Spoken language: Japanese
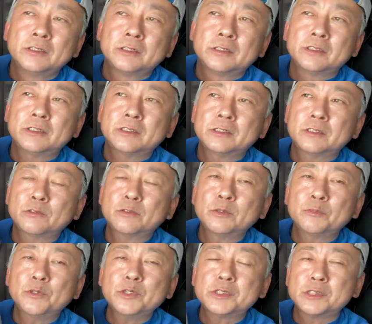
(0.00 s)
えー、こ
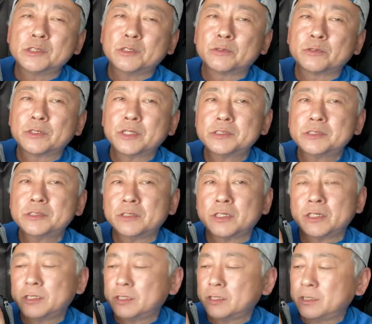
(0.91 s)
れもし同じ、
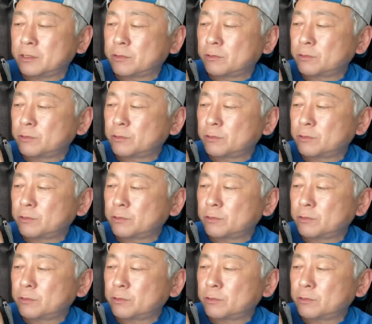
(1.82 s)
えー、